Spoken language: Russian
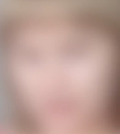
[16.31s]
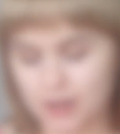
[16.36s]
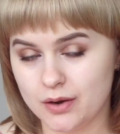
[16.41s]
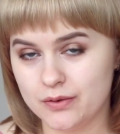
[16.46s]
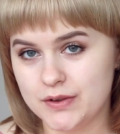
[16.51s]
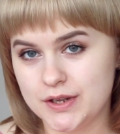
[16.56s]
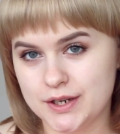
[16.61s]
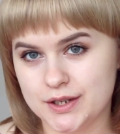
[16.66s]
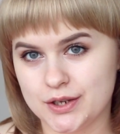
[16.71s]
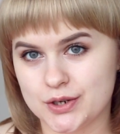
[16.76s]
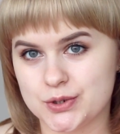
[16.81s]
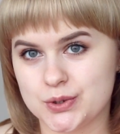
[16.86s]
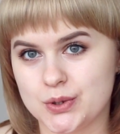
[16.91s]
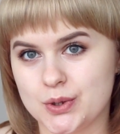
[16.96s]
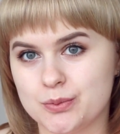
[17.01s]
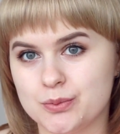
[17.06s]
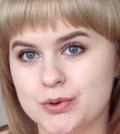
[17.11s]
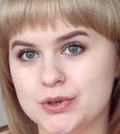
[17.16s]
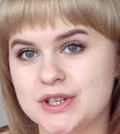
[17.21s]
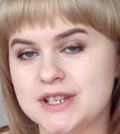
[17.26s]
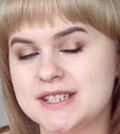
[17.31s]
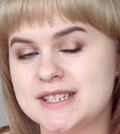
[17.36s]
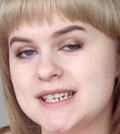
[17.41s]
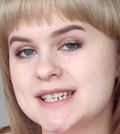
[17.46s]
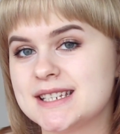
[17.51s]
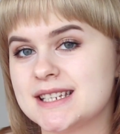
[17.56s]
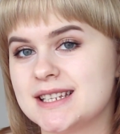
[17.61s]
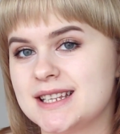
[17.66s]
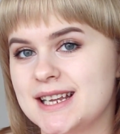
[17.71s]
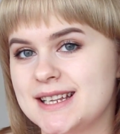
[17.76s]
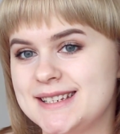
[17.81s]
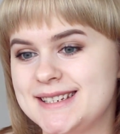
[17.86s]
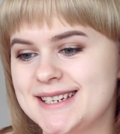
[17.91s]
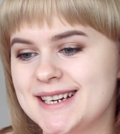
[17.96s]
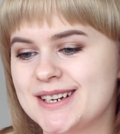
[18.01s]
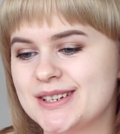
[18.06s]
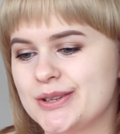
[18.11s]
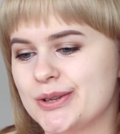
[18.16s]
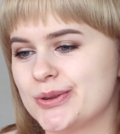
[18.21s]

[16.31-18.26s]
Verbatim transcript: Я уверена, что оно будет интересно для тех,